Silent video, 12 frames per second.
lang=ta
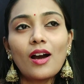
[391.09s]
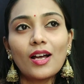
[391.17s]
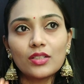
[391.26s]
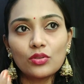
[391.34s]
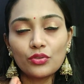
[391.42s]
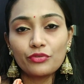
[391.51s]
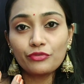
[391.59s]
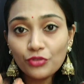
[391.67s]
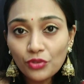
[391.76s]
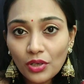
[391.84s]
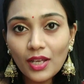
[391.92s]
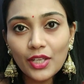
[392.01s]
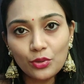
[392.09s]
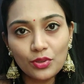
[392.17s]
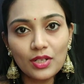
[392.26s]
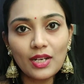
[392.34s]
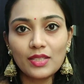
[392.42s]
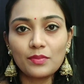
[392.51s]
அதை ஒரு ஃபுல்லாக
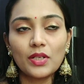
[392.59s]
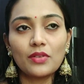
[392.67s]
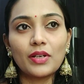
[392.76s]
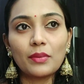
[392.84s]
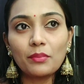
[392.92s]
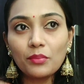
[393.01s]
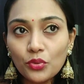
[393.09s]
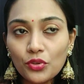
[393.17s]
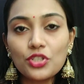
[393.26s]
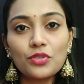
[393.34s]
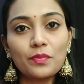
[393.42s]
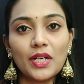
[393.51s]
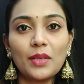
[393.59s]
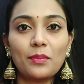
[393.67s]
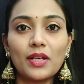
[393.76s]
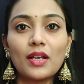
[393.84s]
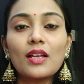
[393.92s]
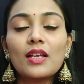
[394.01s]
யூட்டிலைஸ் பண்ணுவேன் புரிஞ்சு
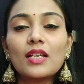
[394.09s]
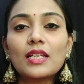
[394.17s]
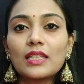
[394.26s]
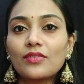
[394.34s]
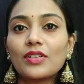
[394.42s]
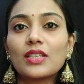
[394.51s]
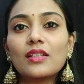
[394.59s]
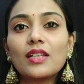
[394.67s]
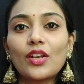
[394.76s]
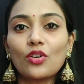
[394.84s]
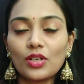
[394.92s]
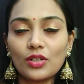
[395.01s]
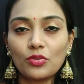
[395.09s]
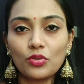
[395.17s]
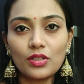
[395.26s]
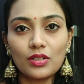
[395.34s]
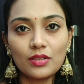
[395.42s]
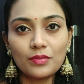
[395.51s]
படிப்பேன் இது வந்து என்னோட ஒரு